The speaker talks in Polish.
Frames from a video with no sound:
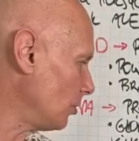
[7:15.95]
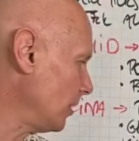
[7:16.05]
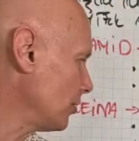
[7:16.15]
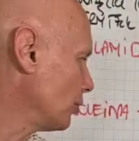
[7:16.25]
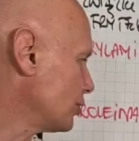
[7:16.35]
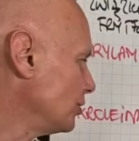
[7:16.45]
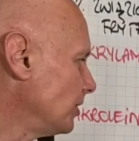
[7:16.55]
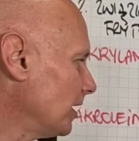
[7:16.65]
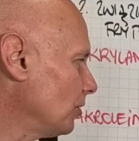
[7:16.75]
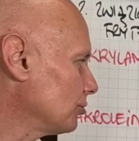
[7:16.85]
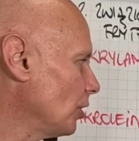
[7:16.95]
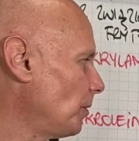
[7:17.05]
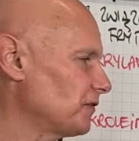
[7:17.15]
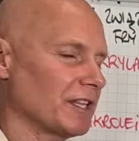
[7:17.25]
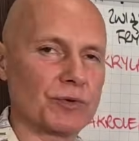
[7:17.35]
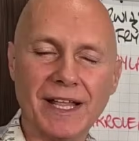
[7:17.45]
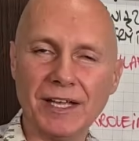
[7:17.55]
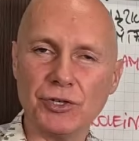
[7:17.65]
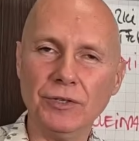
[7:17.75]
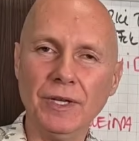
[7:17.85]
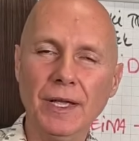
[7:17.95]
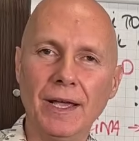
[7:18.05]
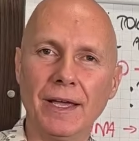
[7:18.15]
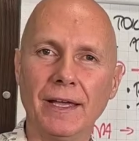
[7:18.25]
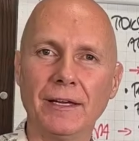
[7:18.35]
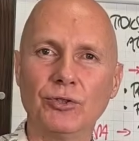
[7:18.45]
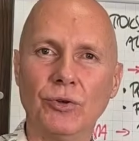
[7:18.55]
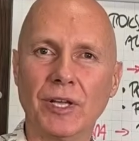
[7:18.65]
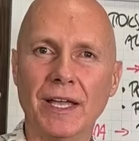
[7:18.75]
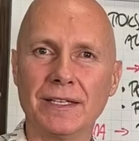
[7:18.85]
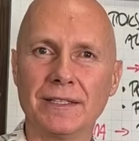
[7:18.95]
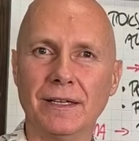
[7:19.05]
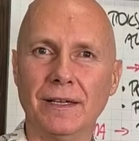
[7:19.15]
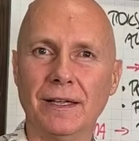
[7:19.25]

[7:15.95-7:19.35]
Oleju roślinnego, który powstał z nasion, e, który jest e,